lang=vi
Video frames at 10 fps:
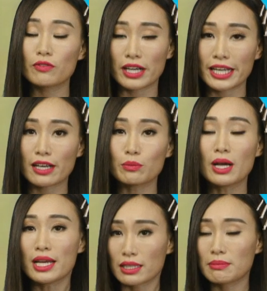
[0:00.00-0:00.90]
cover hay không
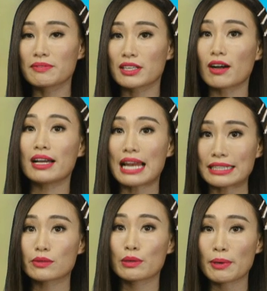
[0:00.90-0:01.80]
thì mình phải coi
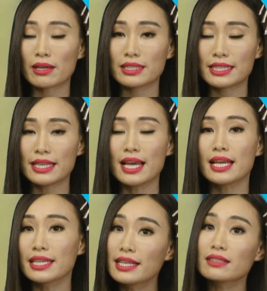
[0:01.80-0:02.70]
lại trong cái policy
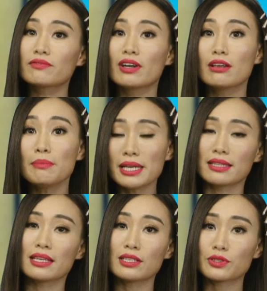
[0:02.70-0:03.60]
nhưng với
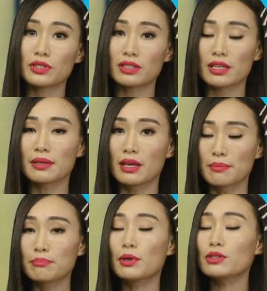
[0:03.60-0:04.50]
BNT Insurance thì
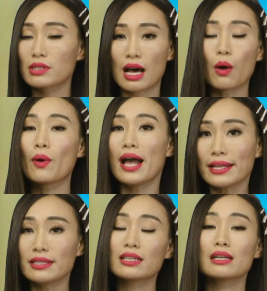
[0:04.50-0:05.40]
most hầu
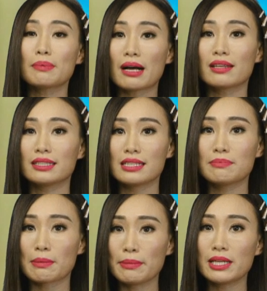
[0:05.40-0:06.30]
hết những cái
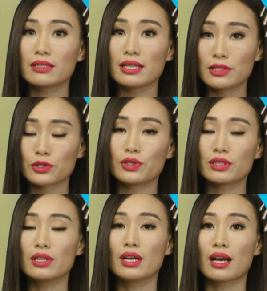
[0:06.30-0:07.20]
policy mà BNT
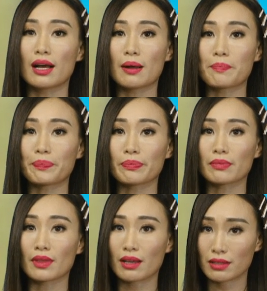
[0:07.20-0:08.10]
Insurance um,
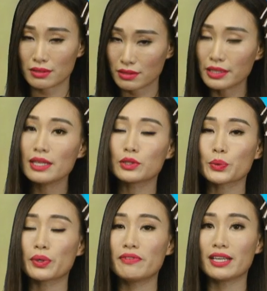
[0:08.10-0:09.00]
uh, giới thiệu
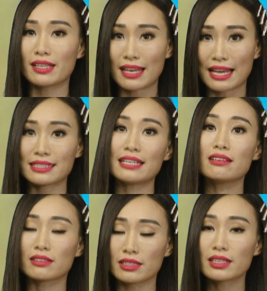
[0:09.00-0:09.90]
cho quý vị là sẽ
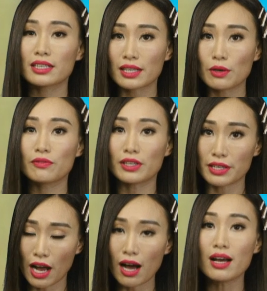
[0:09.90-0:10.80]
được những cái
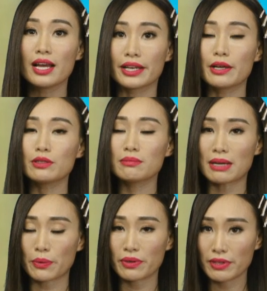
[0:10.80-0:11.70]
cover đó nếu như
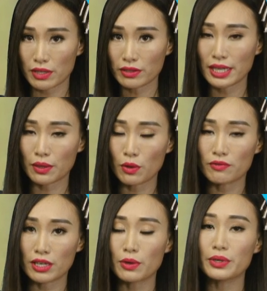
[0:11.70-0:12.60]
mà quý vị có thể
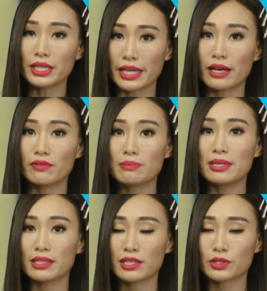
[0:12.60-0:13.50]
ngồi và go detail với
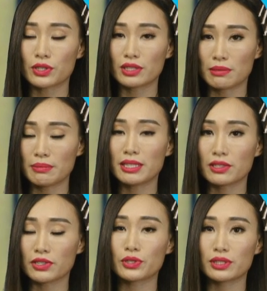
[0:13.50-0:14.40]
BNT Insurance thì
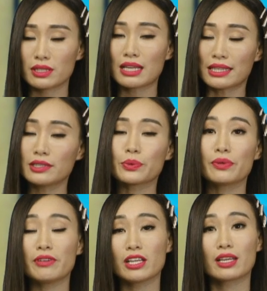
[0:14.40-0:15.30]
BNT Insurance sẽ giải thích cho
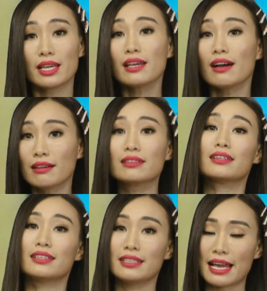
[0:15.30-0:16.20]
quý vị kỹ hơn
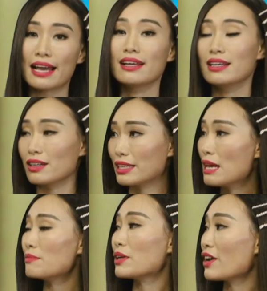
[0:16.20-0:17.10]
dạ yeah.
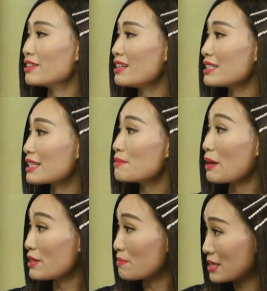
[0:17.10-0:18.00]
thêm vào đó nữa là những cái bảo hiểm